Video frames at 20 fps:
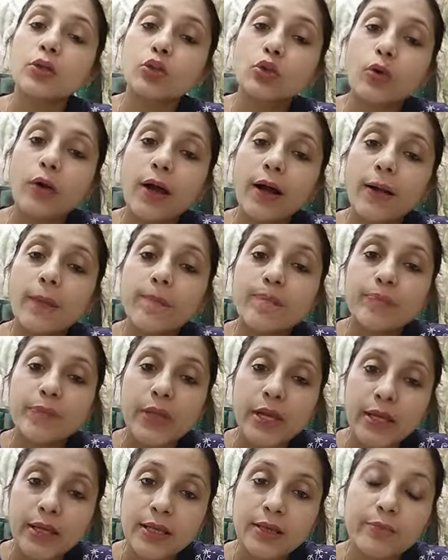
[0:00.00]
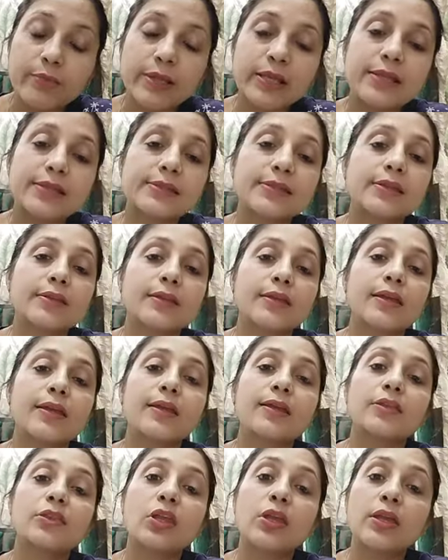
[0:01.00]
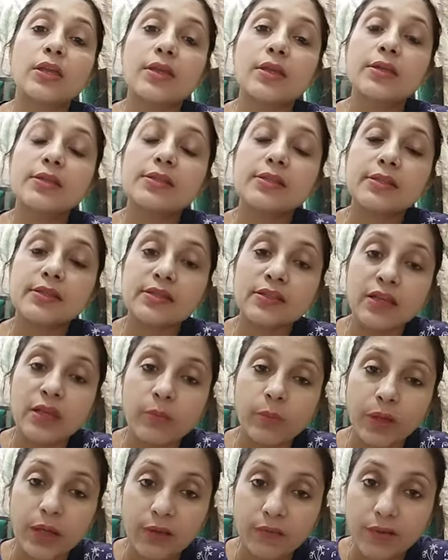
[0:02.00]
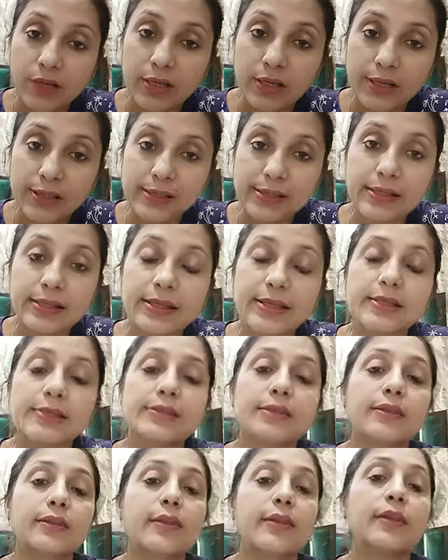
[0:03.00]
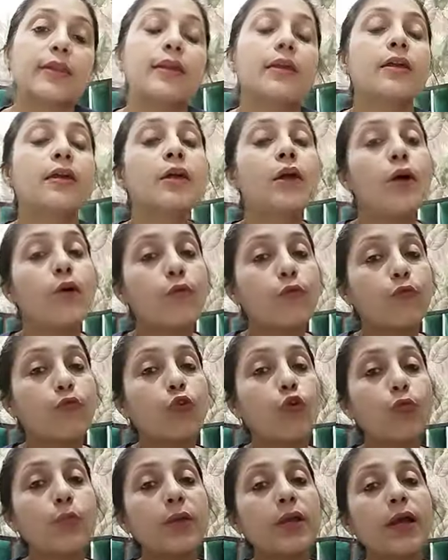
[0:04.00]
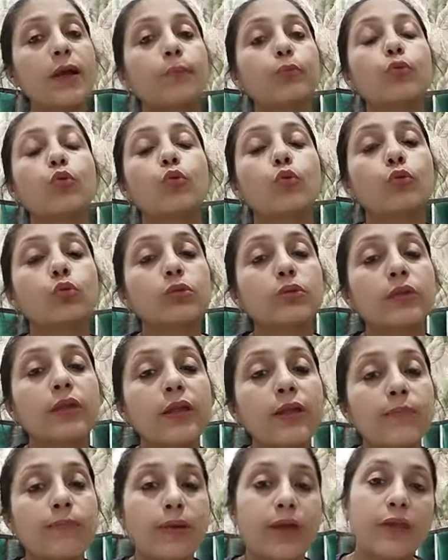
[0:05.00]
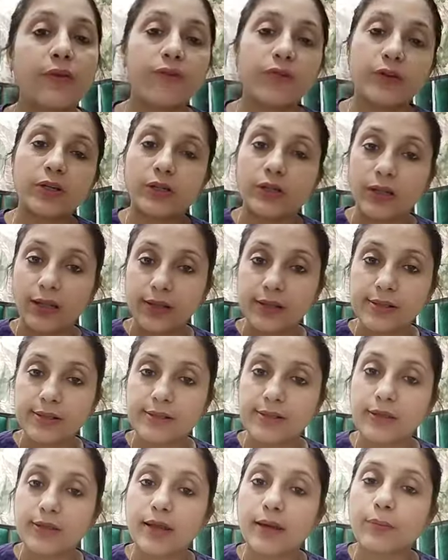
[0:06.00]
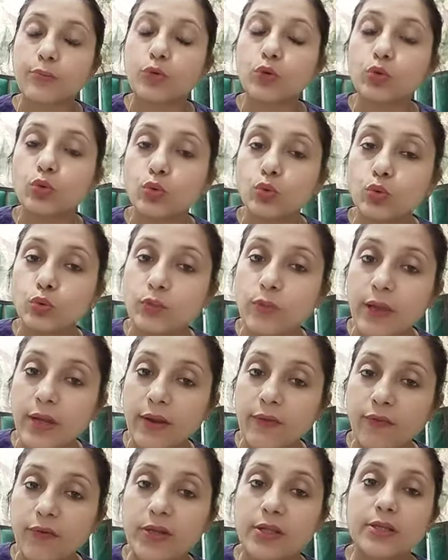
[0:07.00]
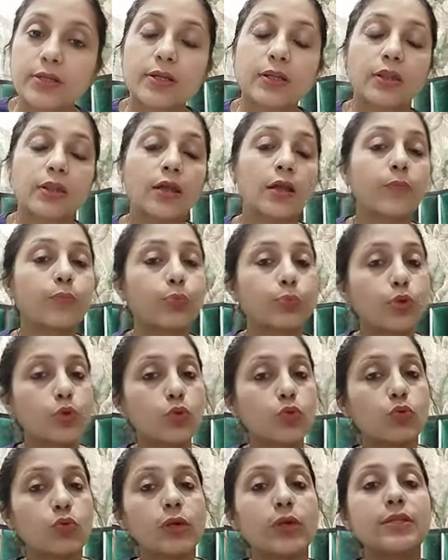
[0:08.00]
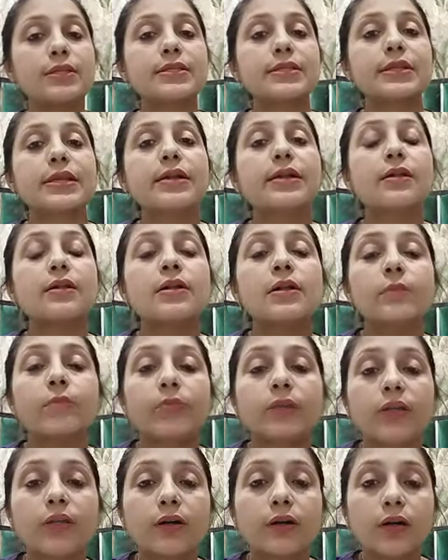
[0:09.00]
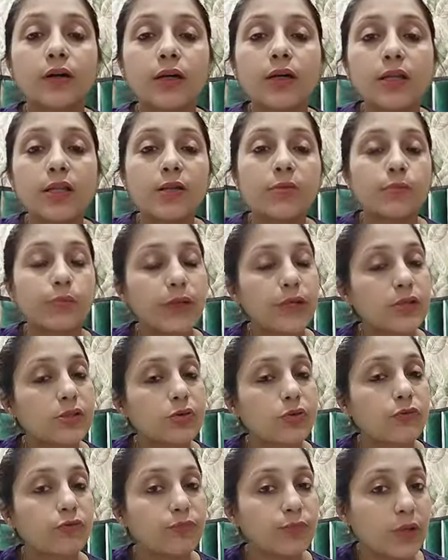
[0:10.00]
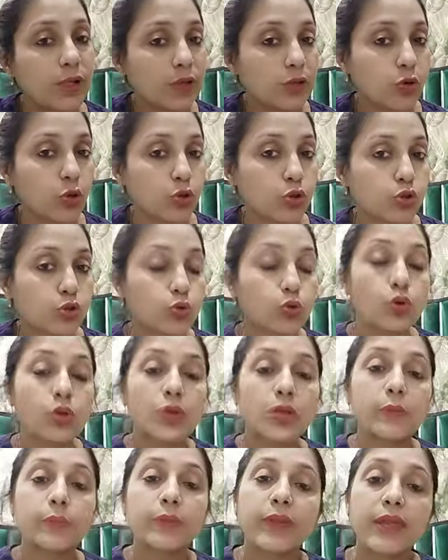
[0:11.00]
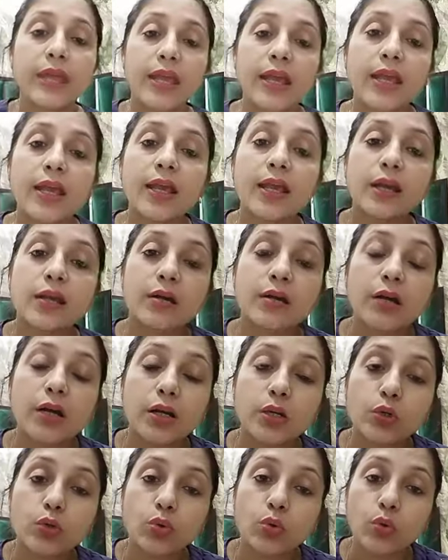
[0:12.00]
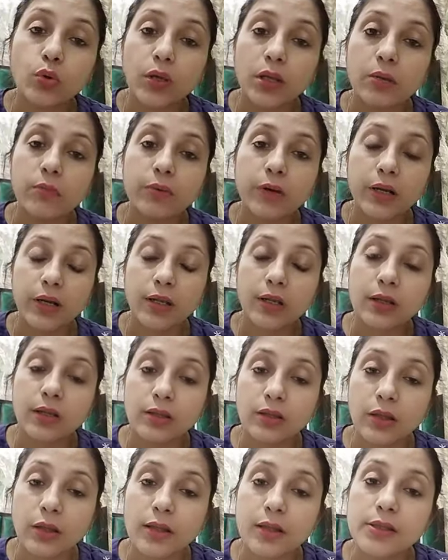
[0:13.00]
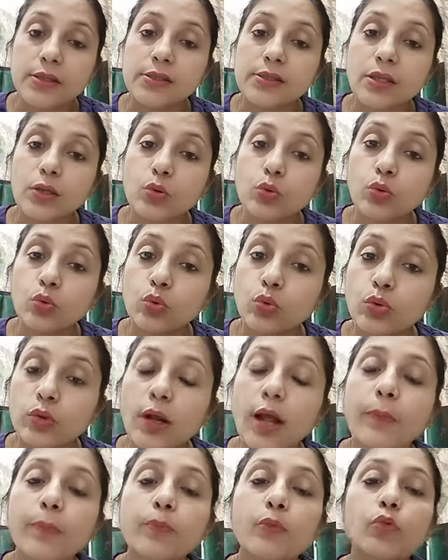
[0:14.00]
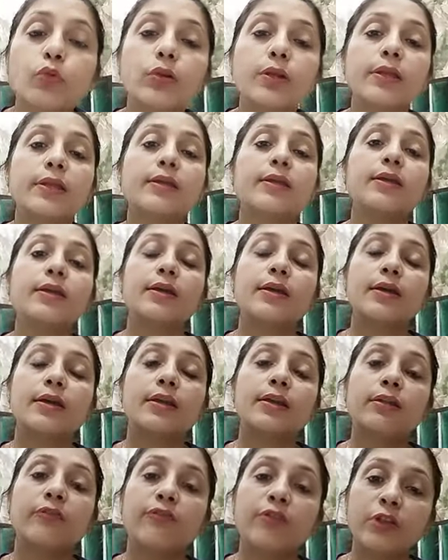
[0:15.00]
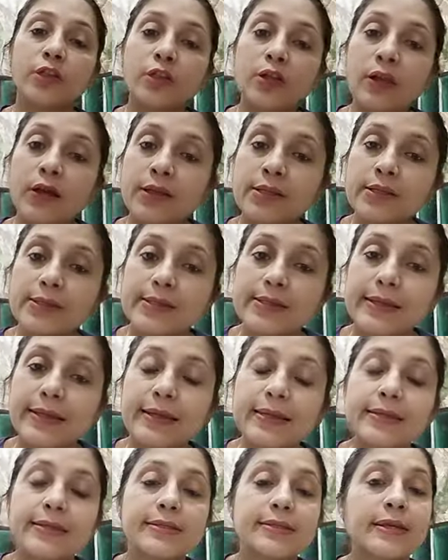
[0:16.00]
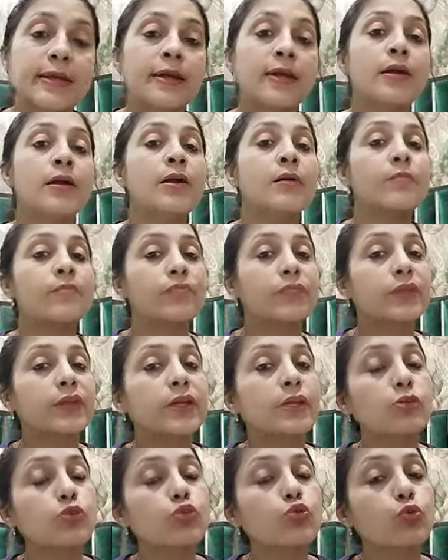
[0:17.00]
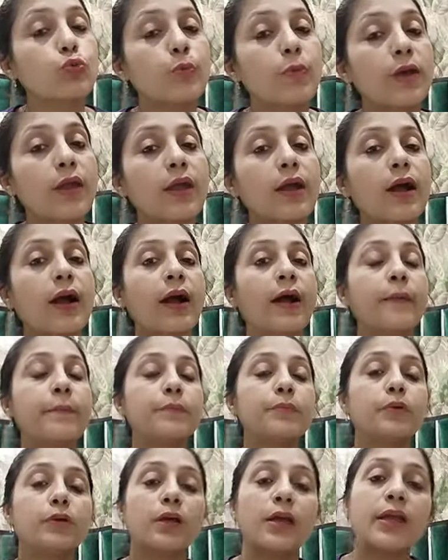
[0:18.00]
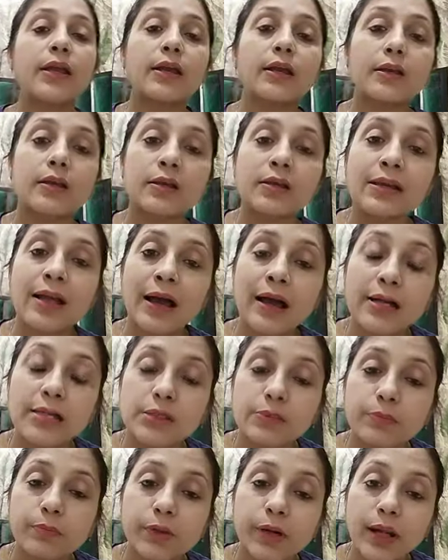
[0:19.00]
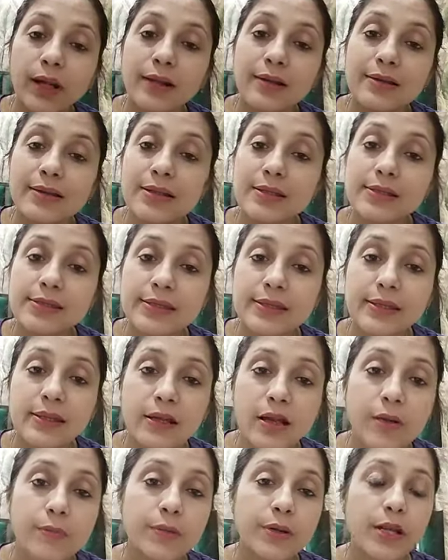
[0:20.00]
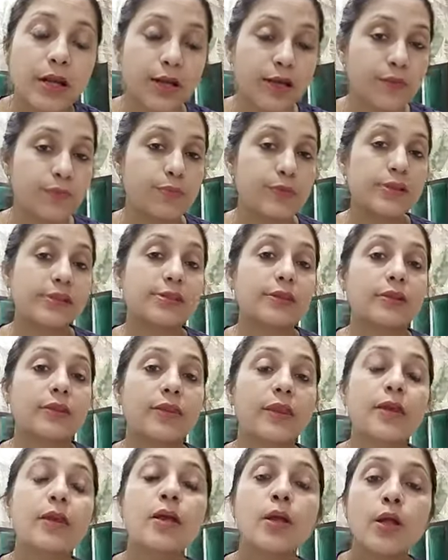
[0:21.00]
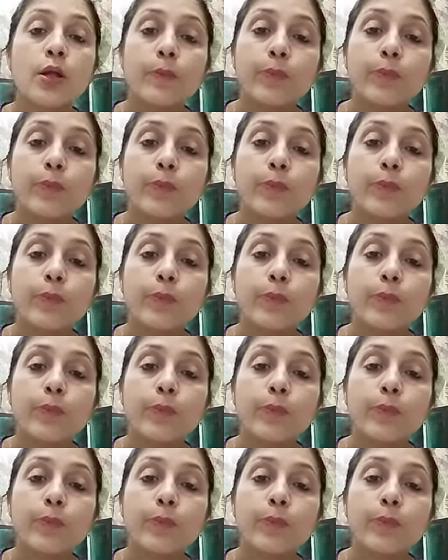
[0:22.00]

तो आप दही भी ले सकते हैं दही की बनी हुई लस्सी ले सकते हैं वो भी आपको उतना ही बेनिफिट करेगा जितना आपको दूध बेनिफिट करता है तो यू कैन टेक कर्ड इन प्लेस ऑफ मिल्क ऑल्सो एक कटोरी भर के दही ज़रूर आपको लेनी है विद लंच ले लीजिए या सुबह आप एक ग्लास बड़ा लस्सी का बना के पी सकते हैं